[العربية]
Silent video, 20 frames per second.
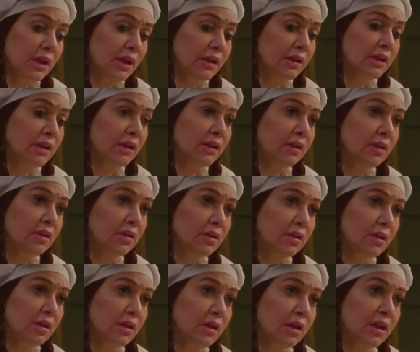يعني
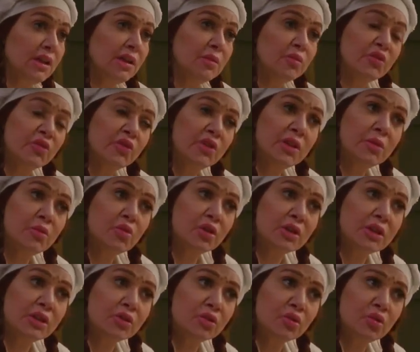هي مفيدة
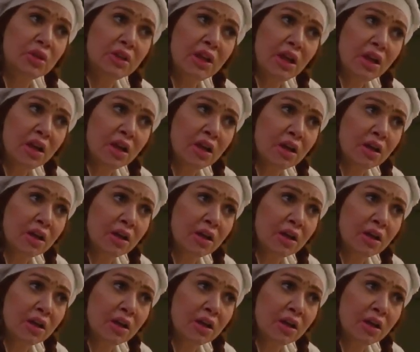ممكن تقول لا